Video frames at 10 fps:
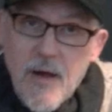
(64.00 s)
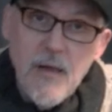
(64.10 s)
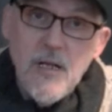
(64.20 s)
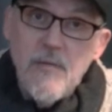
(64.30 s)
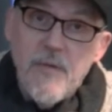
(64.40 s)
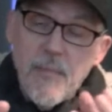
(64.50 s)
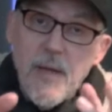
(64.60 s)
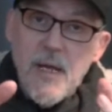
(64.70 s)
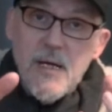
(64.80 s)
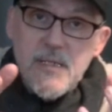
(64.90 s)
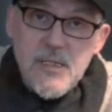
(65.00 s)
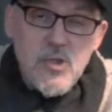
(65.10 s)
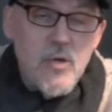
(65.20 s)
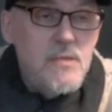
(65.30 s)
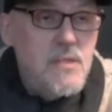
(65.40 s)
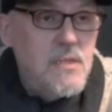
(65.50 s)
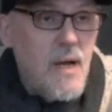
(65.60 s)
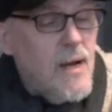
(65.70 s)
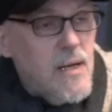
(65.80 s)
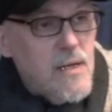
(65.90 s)
weil wenn man es schon
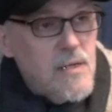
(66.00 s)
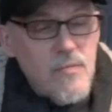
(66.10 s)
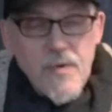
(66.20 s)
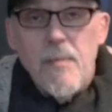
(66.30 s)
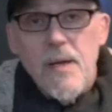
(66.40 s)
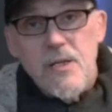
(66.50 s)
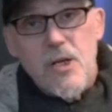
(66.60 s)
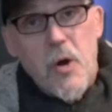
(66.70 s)
zeigt und wenn man